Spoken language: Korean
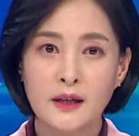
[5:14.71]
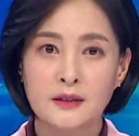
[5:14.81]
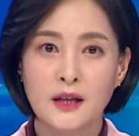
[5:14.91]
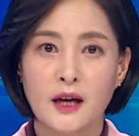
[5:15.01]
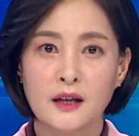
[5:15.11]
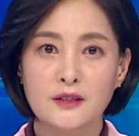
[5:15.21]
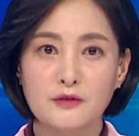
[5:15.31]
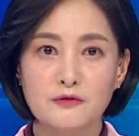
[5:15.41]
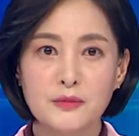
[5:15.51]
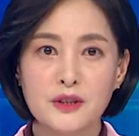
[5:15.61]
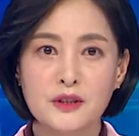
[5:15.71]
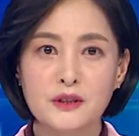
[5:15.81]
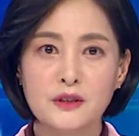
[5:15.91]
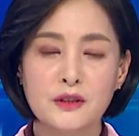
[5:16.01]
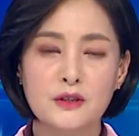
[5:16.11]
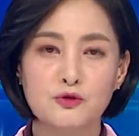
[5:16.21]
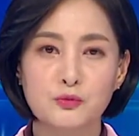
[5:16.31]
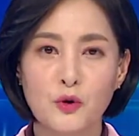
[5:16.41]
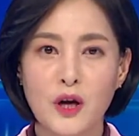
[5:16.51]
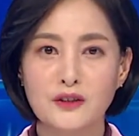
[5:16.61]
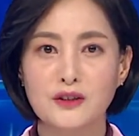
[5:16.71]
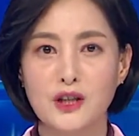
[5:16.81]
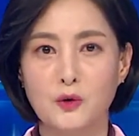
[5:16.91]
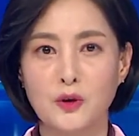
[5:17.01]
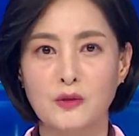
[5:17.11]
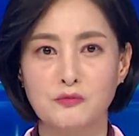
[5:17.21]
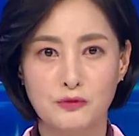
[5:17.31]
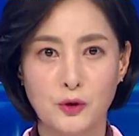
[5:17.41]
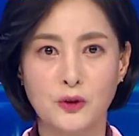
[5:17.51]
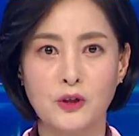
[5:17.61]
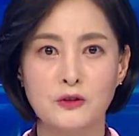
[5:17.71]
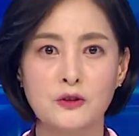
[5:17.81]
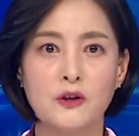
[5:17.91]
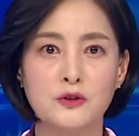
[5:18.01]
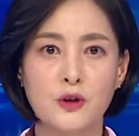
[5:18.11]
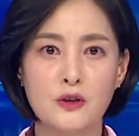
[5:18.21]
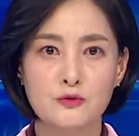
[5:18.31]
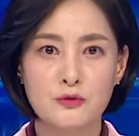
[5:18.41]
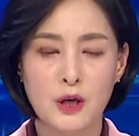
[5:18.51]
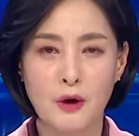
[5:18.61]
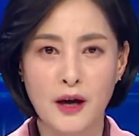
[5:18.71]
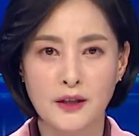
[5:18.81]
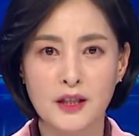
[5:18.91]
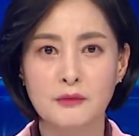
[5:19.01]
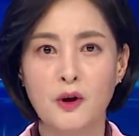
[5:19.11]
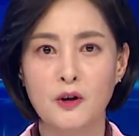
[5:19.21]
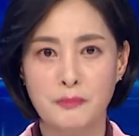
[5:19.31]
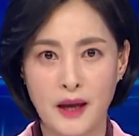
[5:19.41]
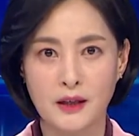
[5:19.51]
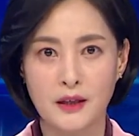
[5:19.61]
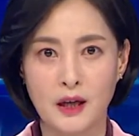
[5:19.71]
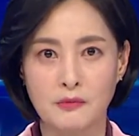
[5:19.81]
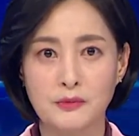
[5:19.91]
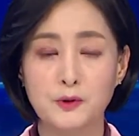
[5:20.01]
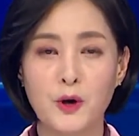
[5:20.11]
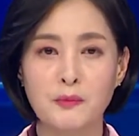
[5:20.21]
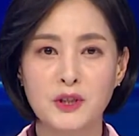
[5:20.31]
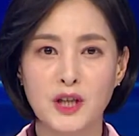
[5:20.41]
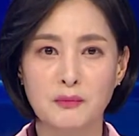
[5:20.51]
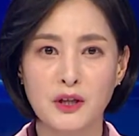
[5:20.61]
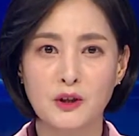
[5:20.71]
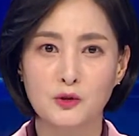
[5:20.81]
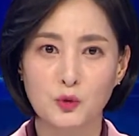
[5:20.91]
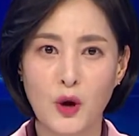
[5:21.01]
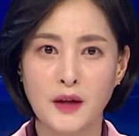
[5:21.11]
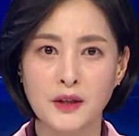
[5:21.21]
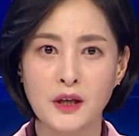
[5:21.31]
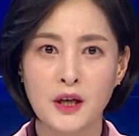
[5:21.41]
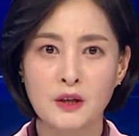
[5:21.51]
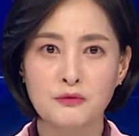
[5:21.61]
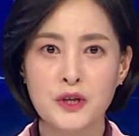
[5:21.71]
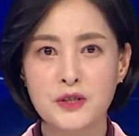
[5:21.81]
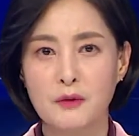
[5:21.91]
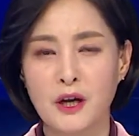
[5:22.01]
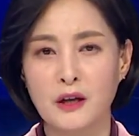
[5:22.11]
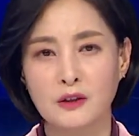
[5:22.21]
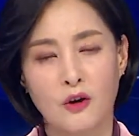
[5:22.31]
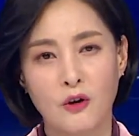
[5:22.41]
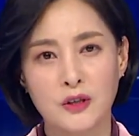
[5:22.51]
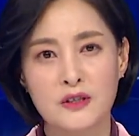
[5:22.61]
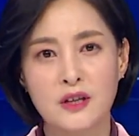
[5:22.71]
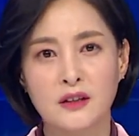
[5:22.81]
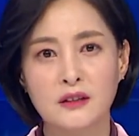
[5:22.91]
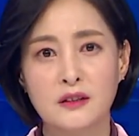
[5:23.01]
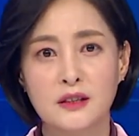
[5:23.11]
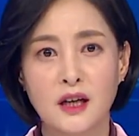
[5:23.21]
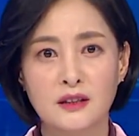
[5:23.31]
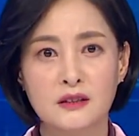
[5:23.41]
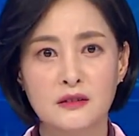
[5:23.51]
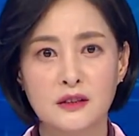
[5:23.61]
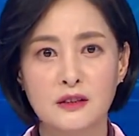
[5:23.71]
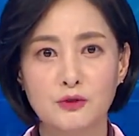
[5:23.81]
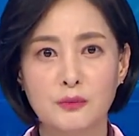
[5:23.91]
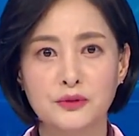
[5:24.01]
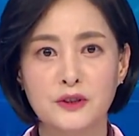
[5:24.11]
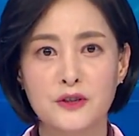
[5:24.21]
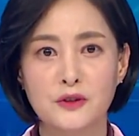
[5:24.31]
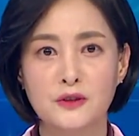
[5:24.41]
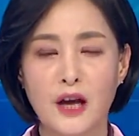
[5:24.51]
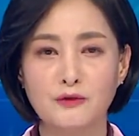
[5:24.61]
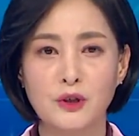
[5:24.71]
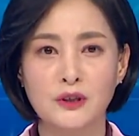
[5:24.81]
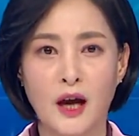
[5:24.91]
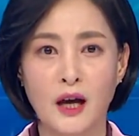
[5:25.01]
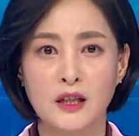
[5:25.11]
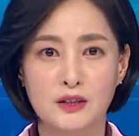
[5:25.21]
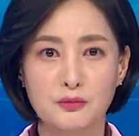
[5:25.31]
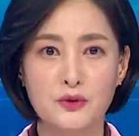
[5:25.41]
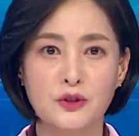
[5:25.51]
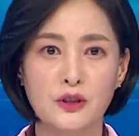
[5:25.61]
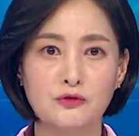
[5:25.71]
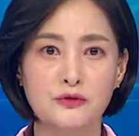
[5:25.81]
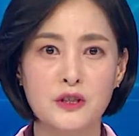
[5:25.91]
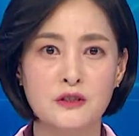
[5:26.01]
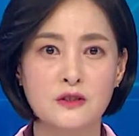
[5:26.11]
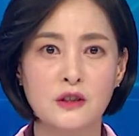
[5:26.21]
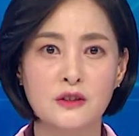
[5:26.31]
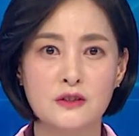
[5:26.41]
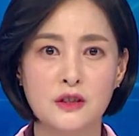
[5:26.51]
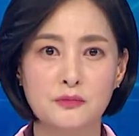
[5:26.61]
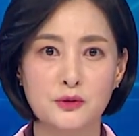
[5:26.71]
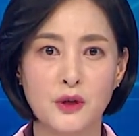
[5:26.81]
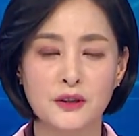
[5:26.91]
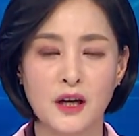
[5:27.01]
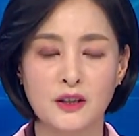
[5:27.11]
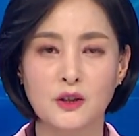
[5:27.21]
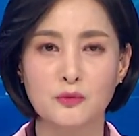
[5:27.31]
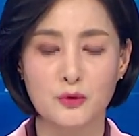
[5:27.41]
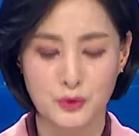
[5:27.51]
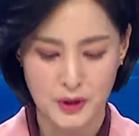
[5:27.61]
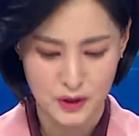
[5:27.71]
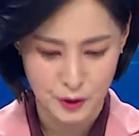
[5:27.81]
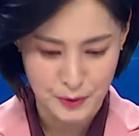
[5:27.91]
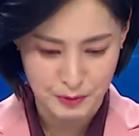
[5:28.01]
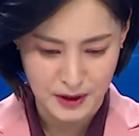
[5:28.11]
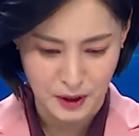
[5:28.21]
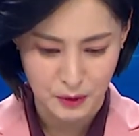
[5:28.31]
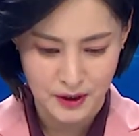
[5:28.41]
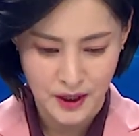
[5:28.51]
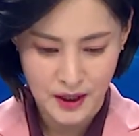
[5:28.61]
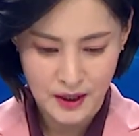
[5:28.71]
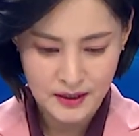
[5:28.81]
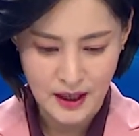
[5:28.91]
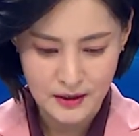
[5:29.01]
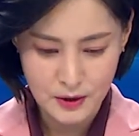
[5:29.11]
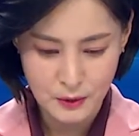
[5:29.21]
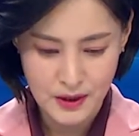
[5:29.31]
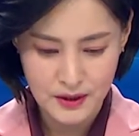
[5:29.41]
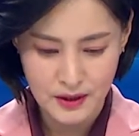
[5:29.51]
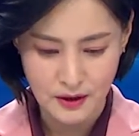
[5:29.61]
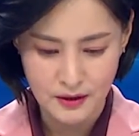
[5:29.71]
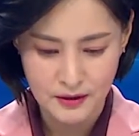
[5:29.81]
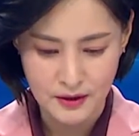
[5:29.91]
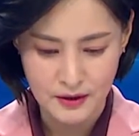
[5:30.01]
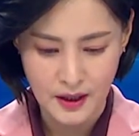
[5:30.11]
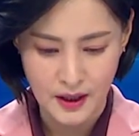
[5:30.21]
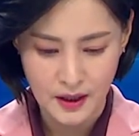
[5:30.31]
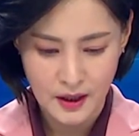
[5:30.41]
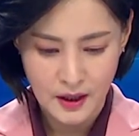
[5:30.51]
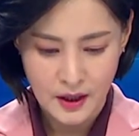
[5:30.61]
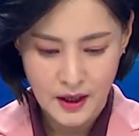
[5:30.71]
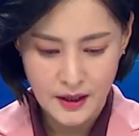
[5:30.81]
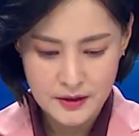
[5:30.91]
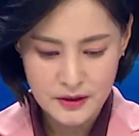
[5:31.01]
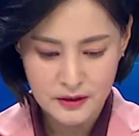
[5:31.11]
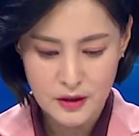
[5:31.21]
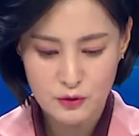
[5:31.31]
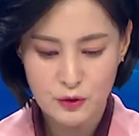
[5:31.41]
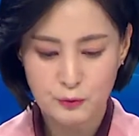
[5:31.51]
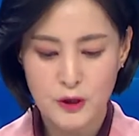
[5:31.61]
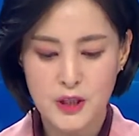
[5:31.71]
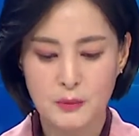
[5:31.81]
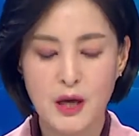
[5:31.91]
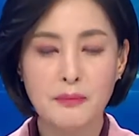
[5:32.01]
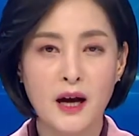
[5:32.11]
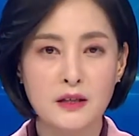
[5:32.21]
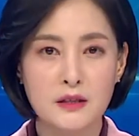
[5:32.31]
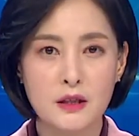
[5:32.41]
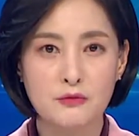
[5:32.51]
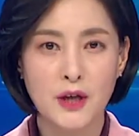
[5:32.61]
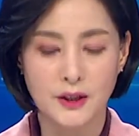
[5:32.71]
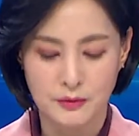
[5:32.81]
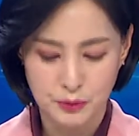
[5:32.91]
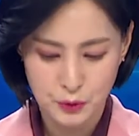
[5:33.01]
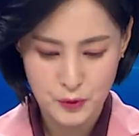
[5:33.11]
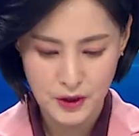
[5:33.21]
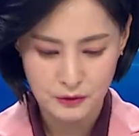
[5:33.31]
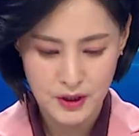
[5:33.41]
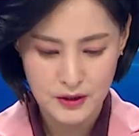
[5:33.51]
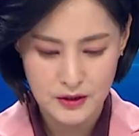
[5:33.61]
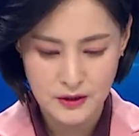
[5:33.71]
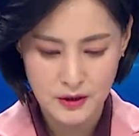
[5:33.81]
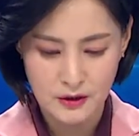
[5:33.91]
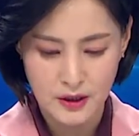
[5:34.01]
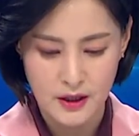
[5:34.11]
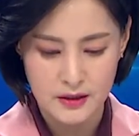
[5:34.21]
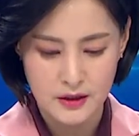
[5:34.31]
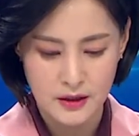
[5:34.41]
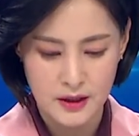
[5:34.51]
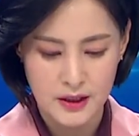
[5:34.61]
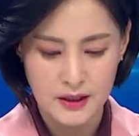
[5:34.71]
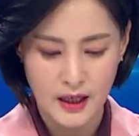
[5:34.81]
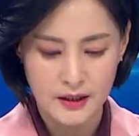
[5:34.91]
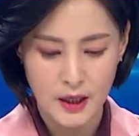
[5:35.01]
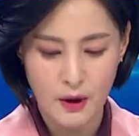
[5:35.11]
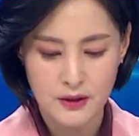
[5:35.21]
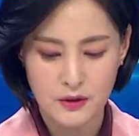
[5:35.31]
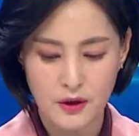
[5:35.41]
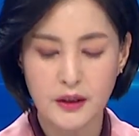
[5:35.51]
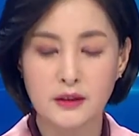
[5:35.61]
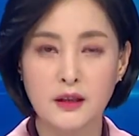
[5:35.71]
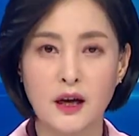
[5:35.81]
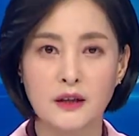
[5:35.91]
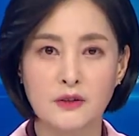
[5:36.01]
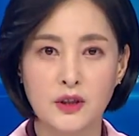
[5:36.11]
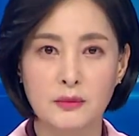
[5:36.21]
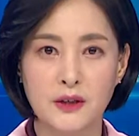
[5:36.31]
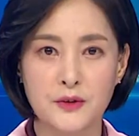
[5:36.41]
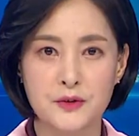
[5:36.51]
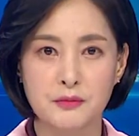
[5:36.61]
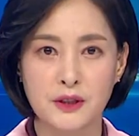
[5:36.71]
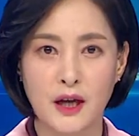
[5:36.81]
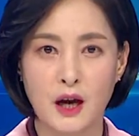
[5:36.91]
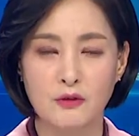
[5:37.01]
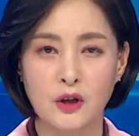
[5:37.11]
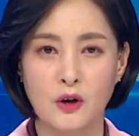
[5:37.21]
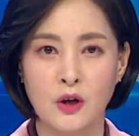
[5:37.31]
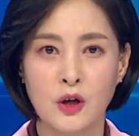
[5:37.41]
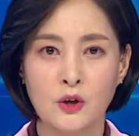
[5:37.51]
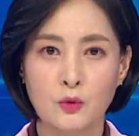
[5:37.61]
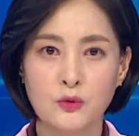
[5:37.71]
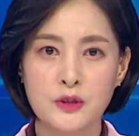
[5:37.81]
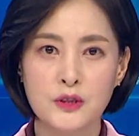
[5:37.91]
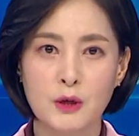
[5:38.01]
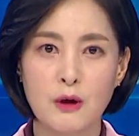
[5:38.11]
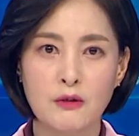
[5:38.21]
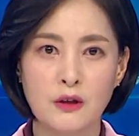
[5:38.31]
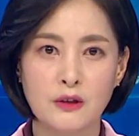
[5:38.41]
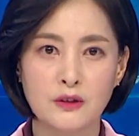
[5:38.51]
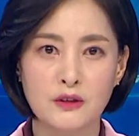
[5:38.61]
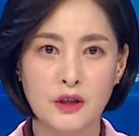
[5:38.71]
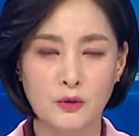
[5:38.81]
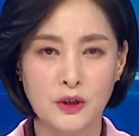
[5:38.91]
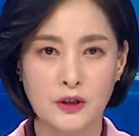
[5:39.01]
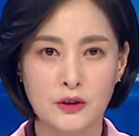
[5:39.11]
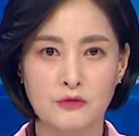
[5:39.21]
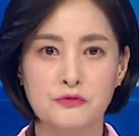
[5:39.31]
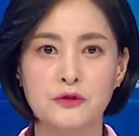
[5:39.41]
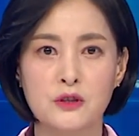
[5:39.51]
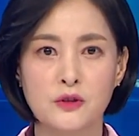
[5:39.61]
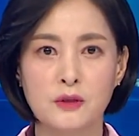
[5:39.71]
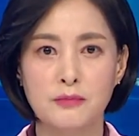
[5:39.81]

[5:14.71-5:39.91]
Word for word: 자, 이제 국민들이 주목하는 내용, 물론 철저한 수사와 일벌 100개 필요합니다만 또한 우리 사회 더 이상은 이 같은 일이 되풀이돼서는 안 된다. 근본적인 투기 근절 대책이 필요하다. 이런 목소리 드높습니다. 오늘 당정 회의가 열렸는데 LH 사채 수습과 재발 방지를 위한 부동산 투기 근절 대책을 이달 내에 확정하겠다. 이렇게 밝혔습니다. 아울러 공직자와 관련된 내용 이렇게 구체적인